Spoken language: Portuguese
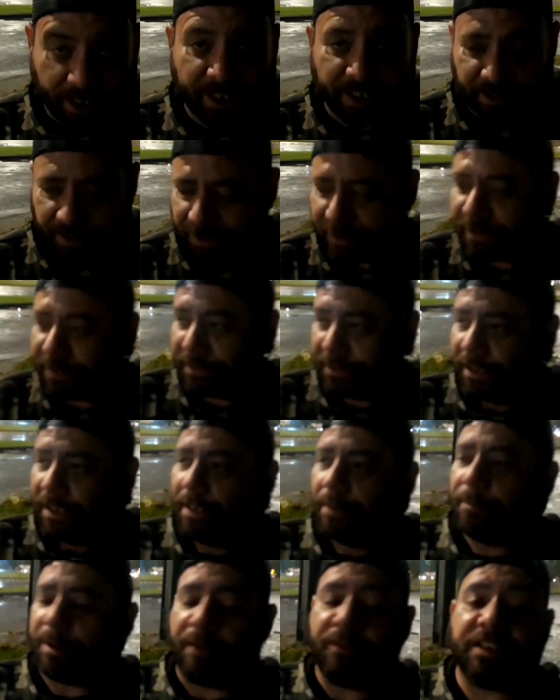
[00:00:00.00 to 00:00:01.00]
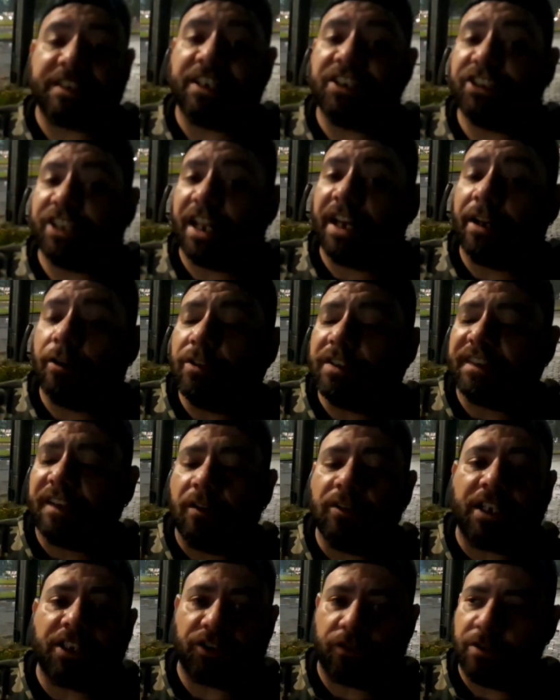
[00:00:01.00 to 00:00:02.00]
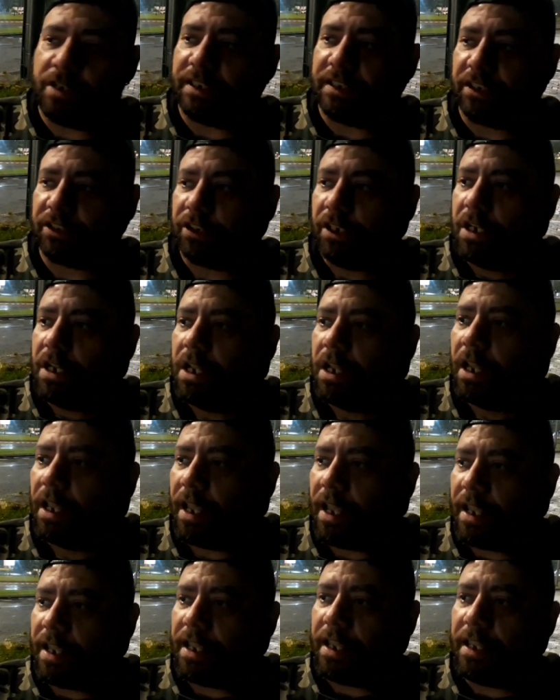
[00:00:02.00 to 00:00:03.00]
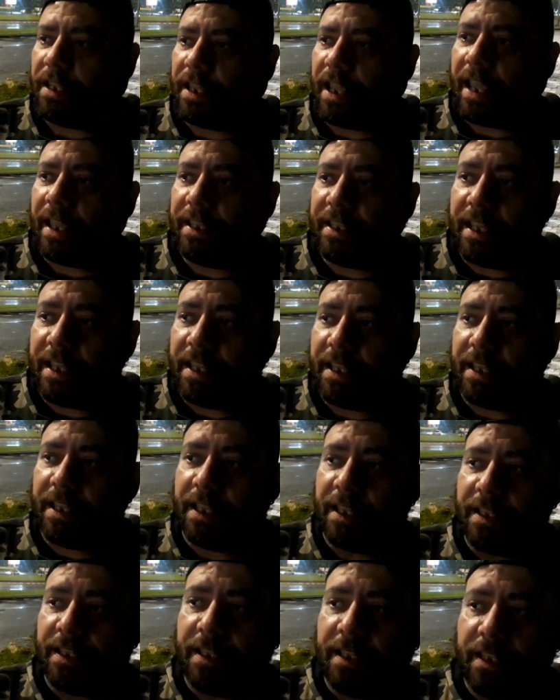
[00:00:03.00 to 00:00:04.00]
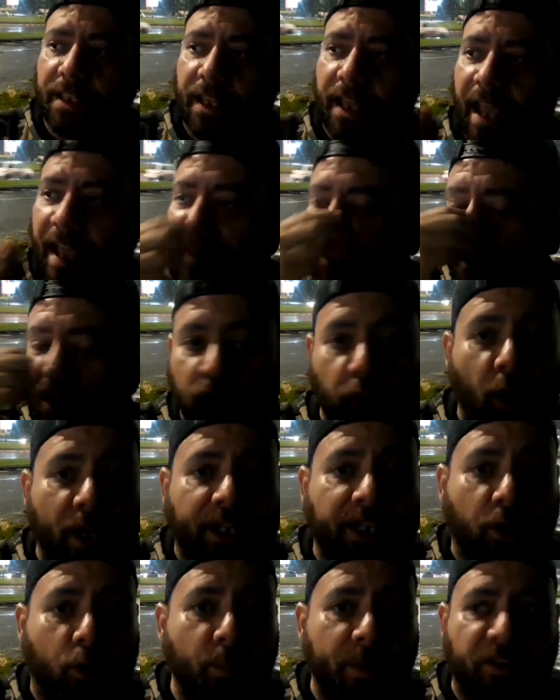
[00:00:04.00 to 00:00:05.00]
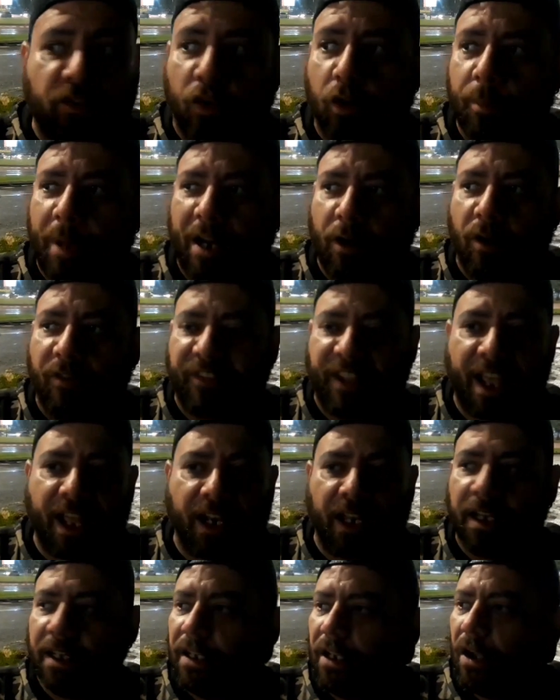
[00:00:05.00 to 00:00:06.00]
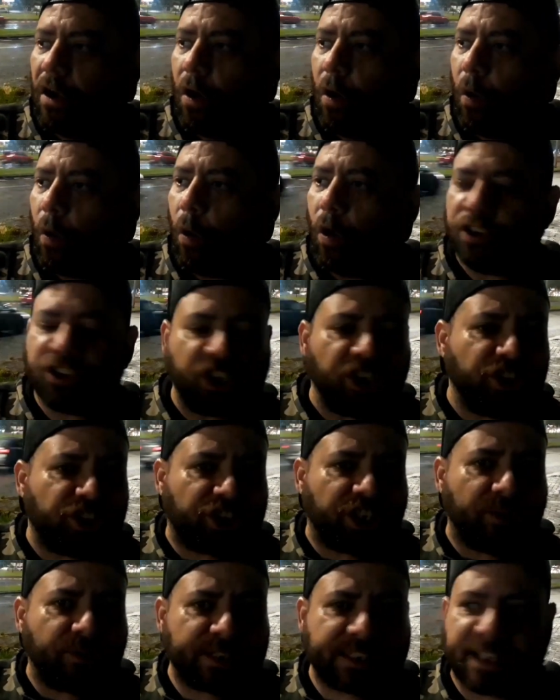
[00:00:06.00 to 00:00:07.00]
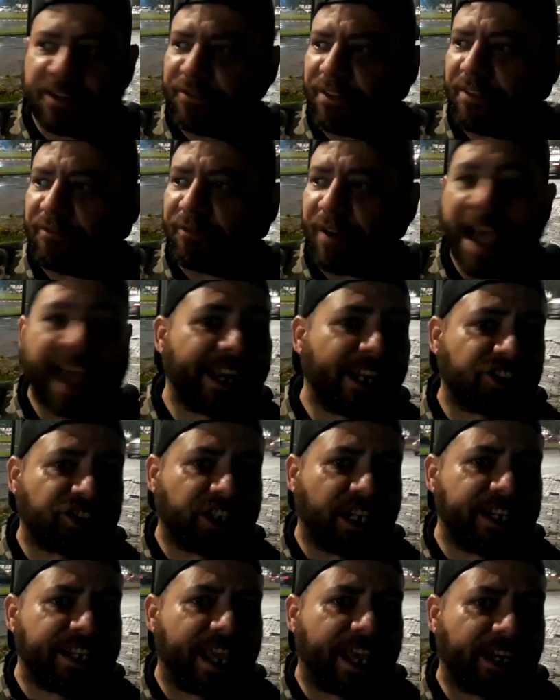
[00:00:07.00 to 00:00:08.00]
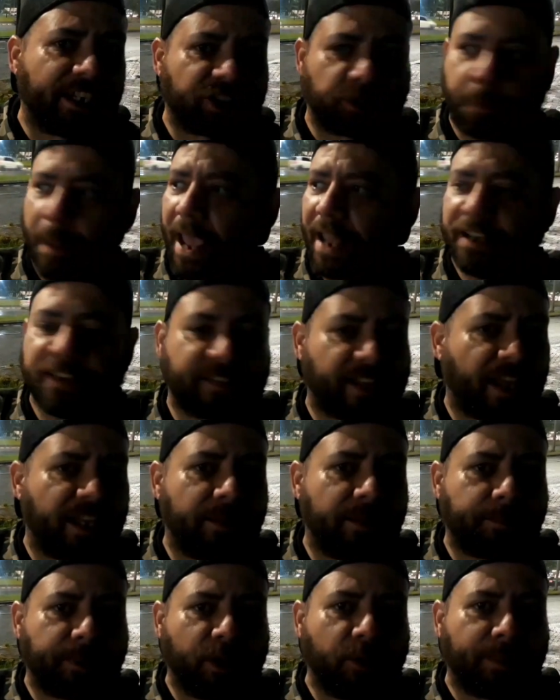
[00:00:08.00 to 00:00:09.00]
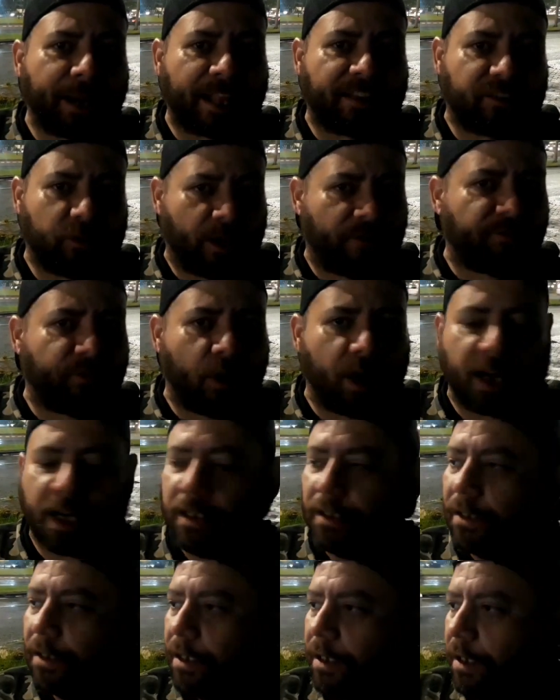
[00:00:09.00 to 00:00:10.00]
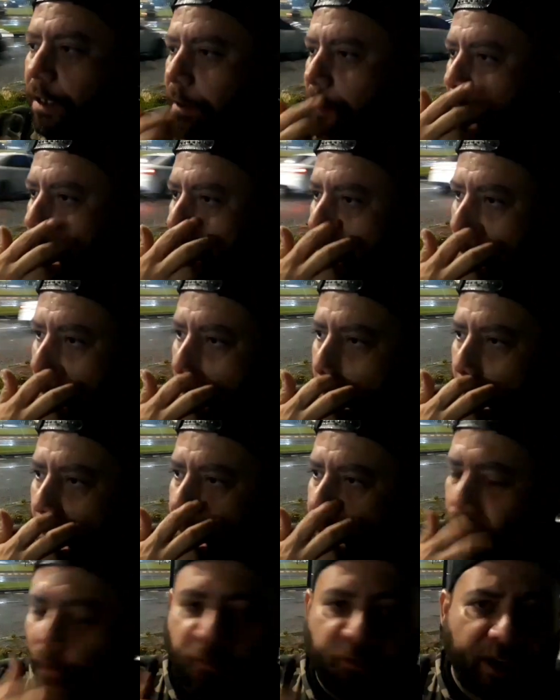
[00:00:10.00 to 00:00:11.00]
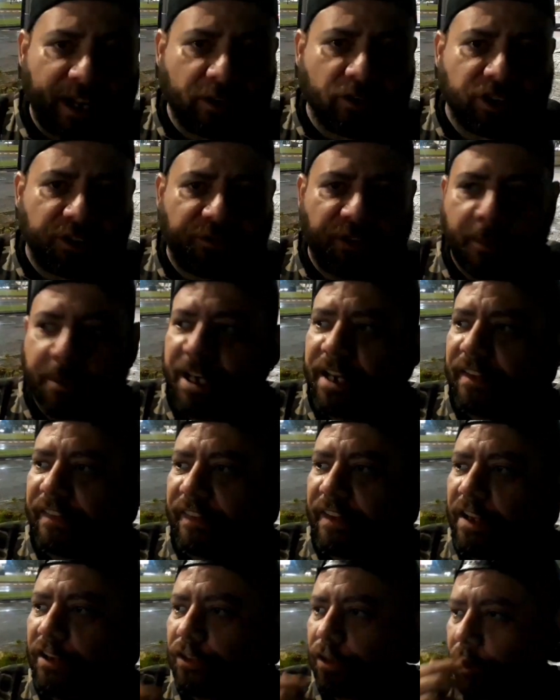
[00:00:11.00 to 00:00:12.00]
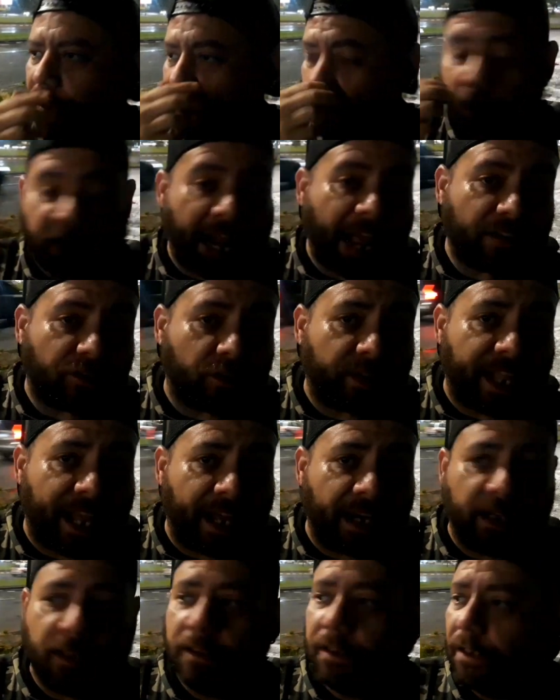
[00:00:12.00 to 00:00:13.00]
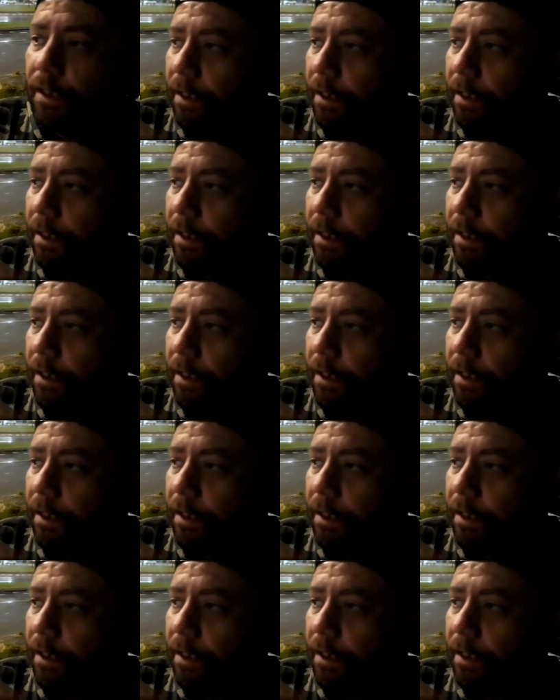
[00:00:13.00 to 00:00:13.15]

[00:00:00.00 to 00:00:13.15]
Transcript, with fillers: aí. Para vocês terem a noção das coisas. E, e, e, e essa história que começou numa novela, hoje em dia você vê várias Danielas Pérez aí pelo Brasil afora sofrendo de feminicídio. E no caso dela,